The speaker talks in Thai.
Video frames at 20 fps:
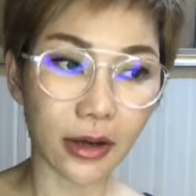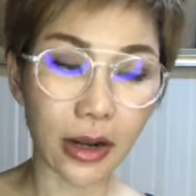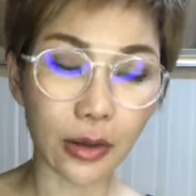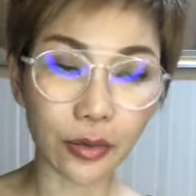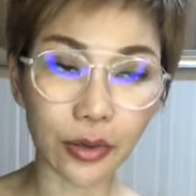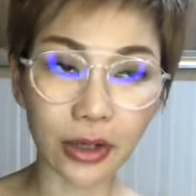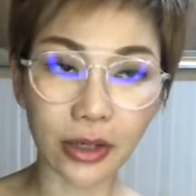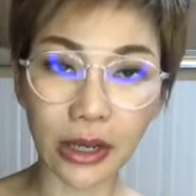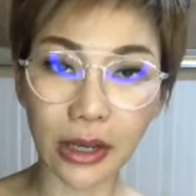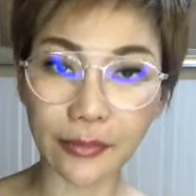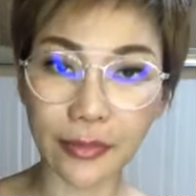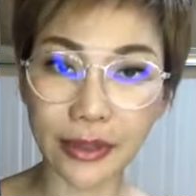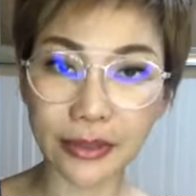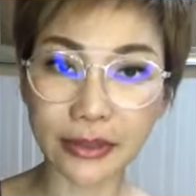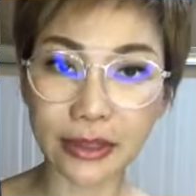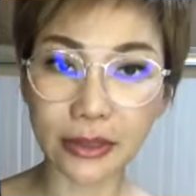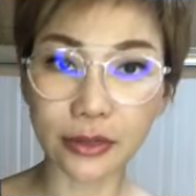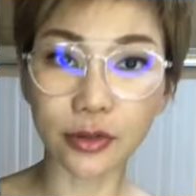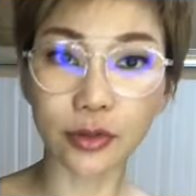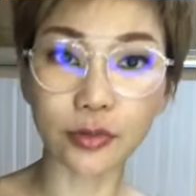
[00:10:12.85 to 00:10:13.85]
เราเกิดไขมัน
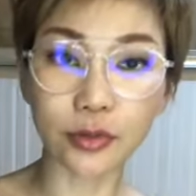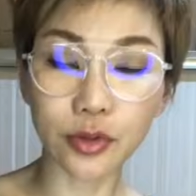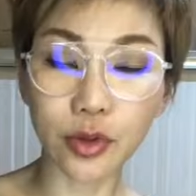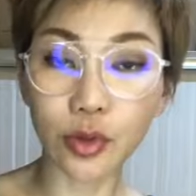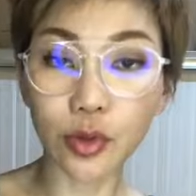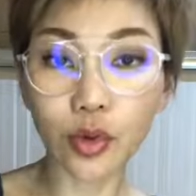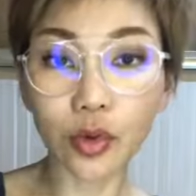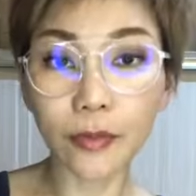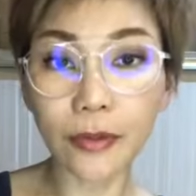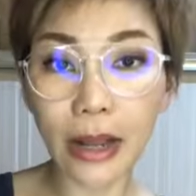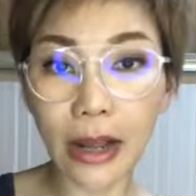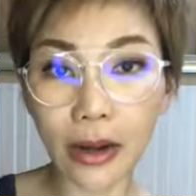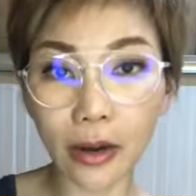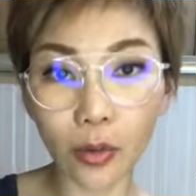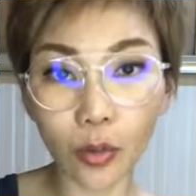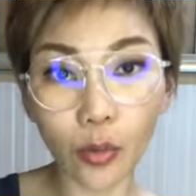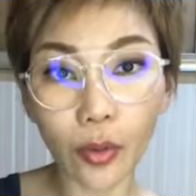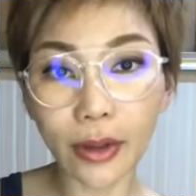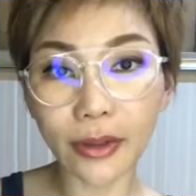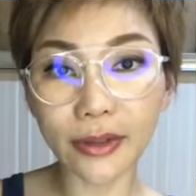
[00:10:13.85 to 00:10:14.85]
สะสมจนรูปร่าง
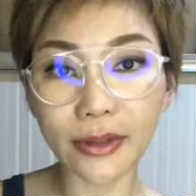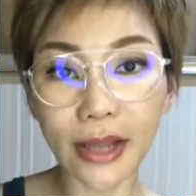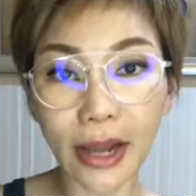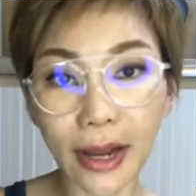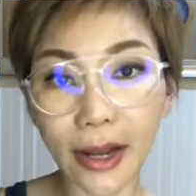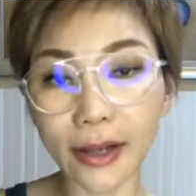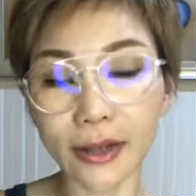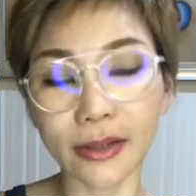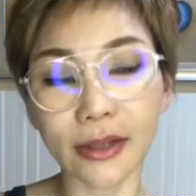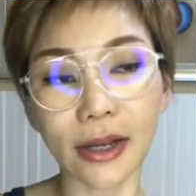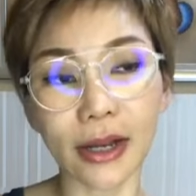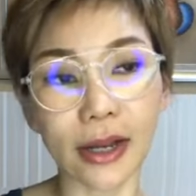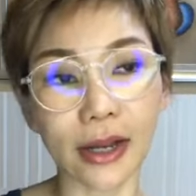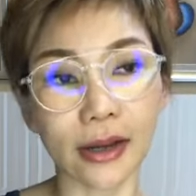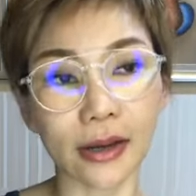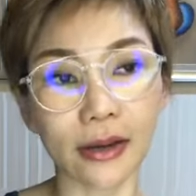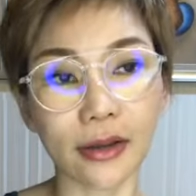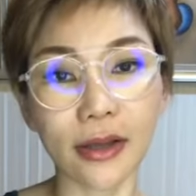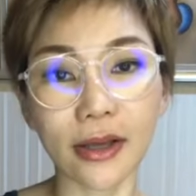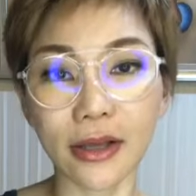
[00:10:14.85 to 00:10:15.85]
อ้วนได้นะคะ